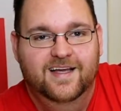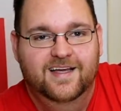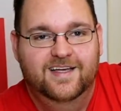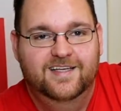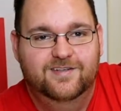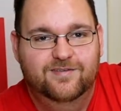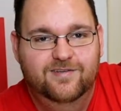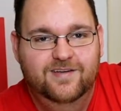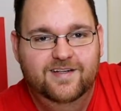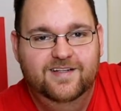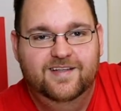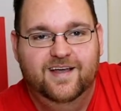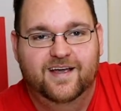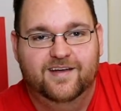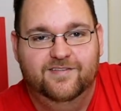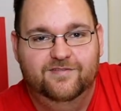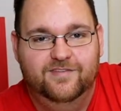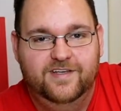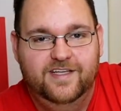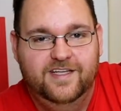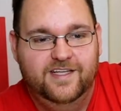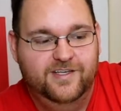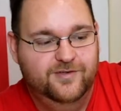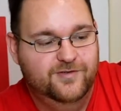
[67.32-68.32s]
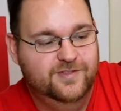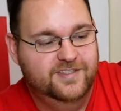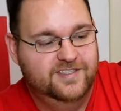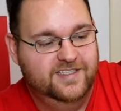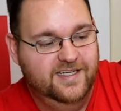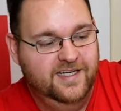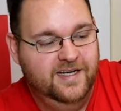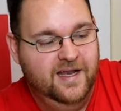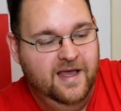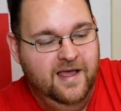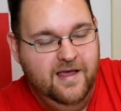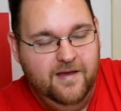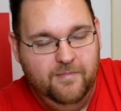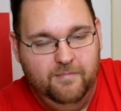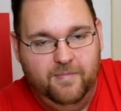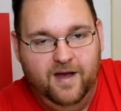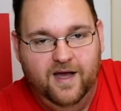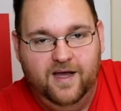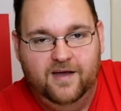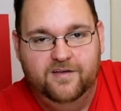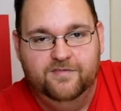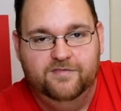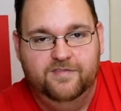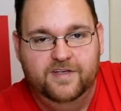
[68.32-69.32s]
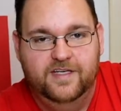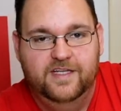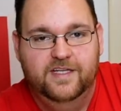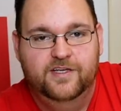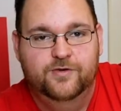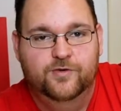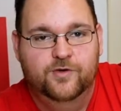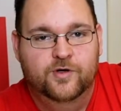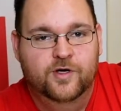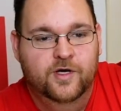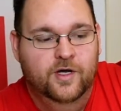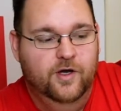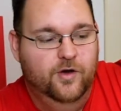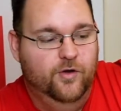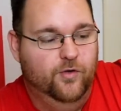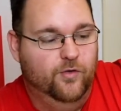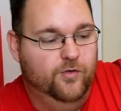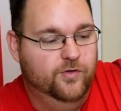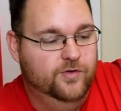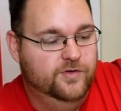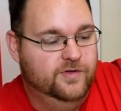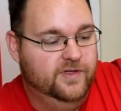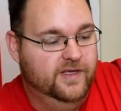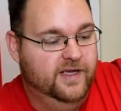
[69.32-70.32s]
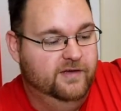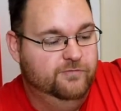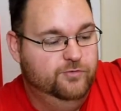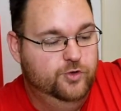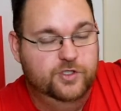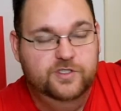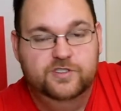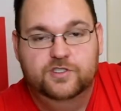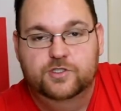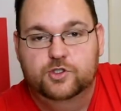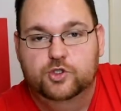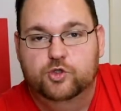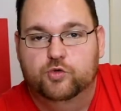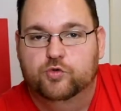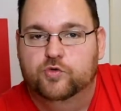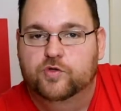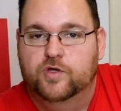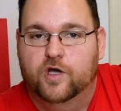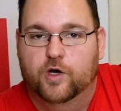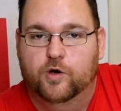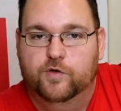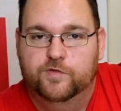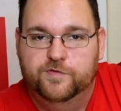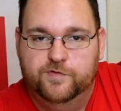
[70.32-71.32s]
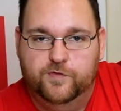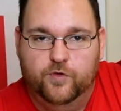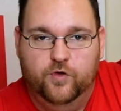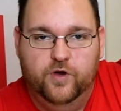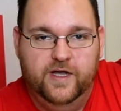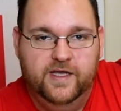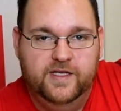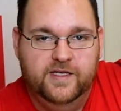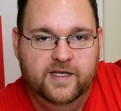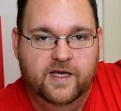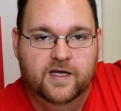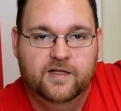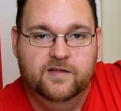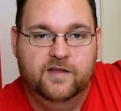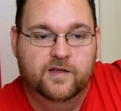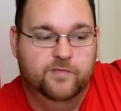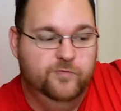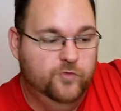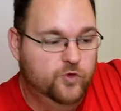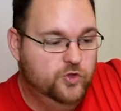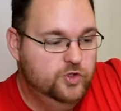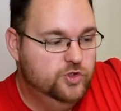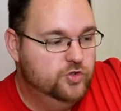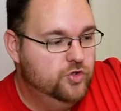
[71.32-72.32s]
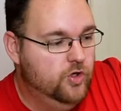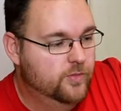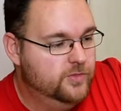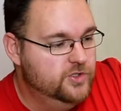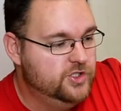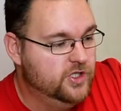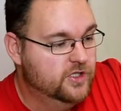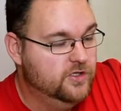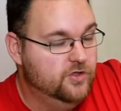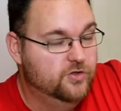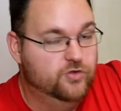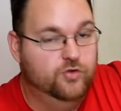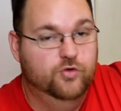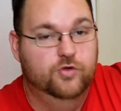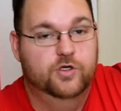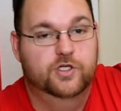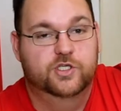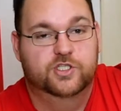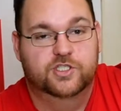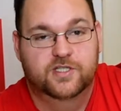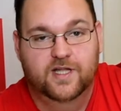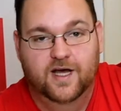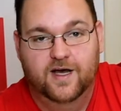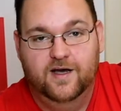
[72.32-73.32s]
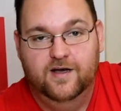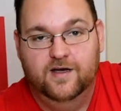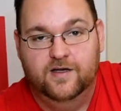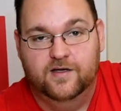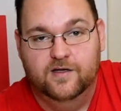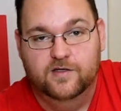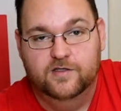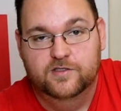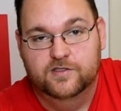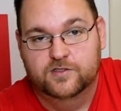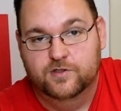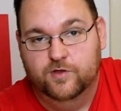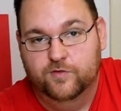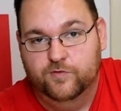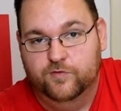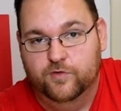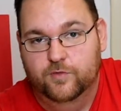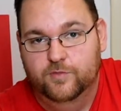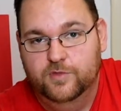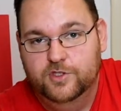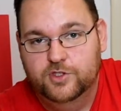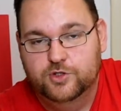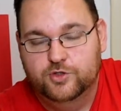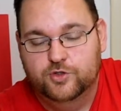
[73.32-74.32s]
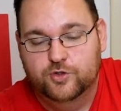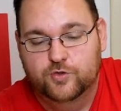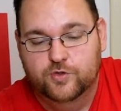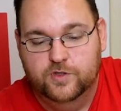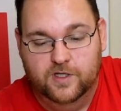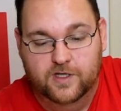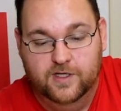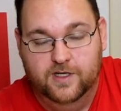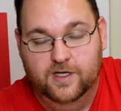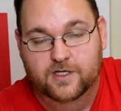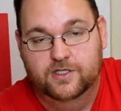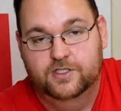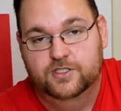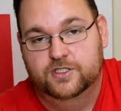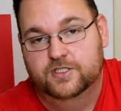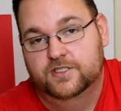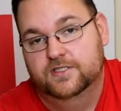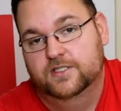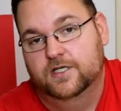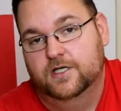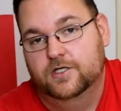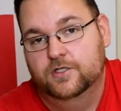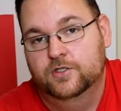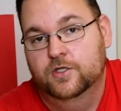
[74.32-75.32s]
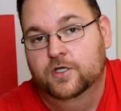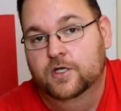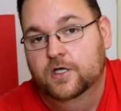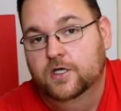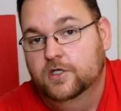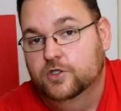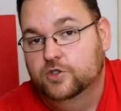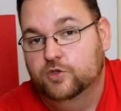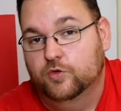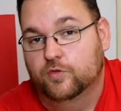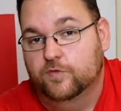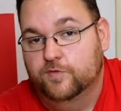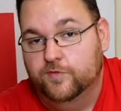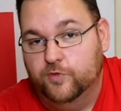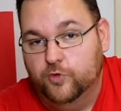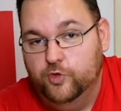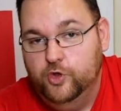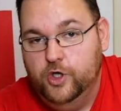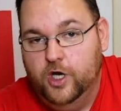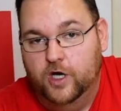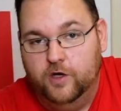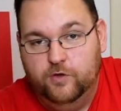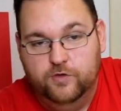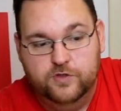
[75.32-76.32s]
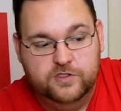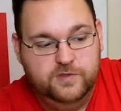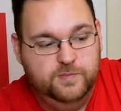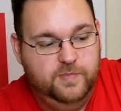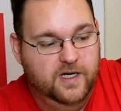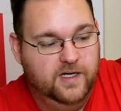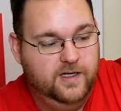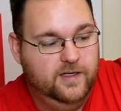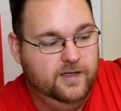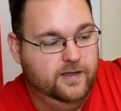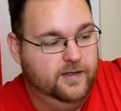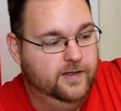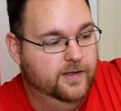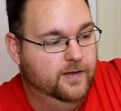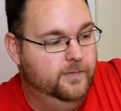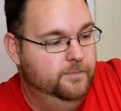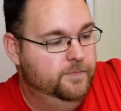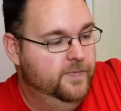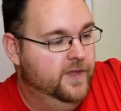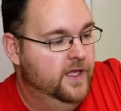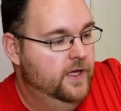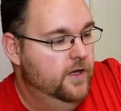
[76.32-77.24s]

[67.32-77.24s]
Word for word: ich will dein Video sehen, mach ein Video und er würde sich schon drauf freuen. Ja, dem Wunsch komme ich dann natürlich nach, ja, ist auch für mich schön, dann kann ich die Sachen schon früher auspacken, ja.